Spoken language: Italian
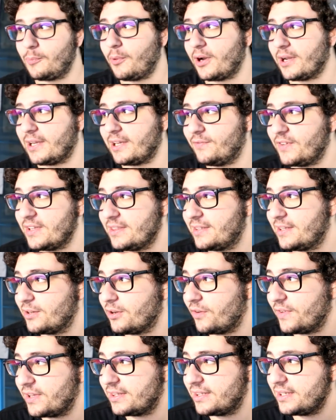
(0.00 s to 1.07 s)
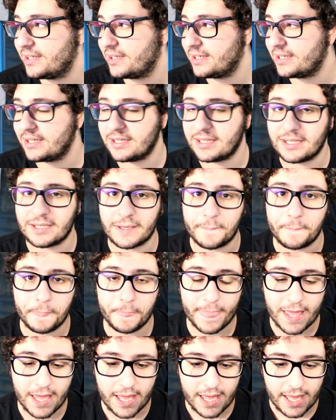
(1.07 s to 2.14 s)
Poi il 29 di
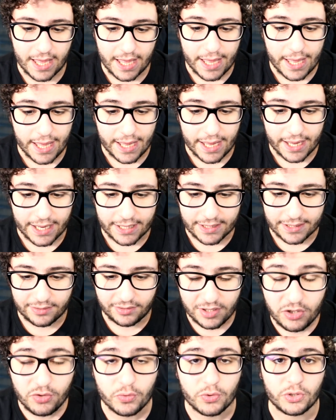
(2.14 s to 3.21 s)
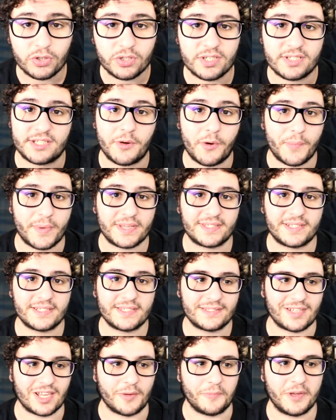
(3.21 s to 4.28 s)
di giugno ci siamo messi
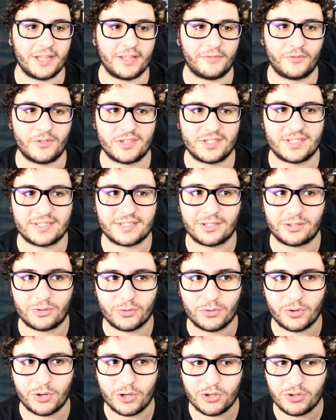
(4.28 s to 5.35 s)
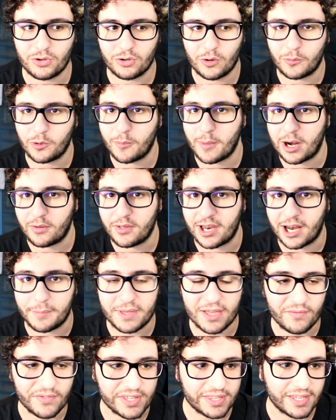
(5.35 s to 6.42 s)
assieme, forse è stato il giorno più bello della
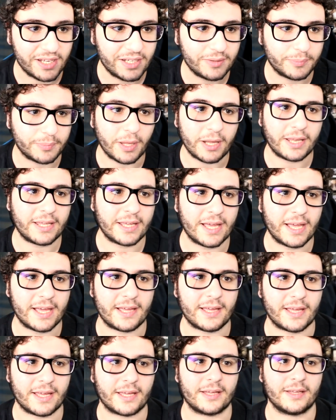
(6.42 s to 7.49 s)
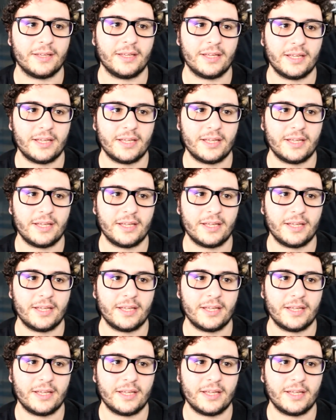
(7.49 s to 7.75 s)
mia vita perché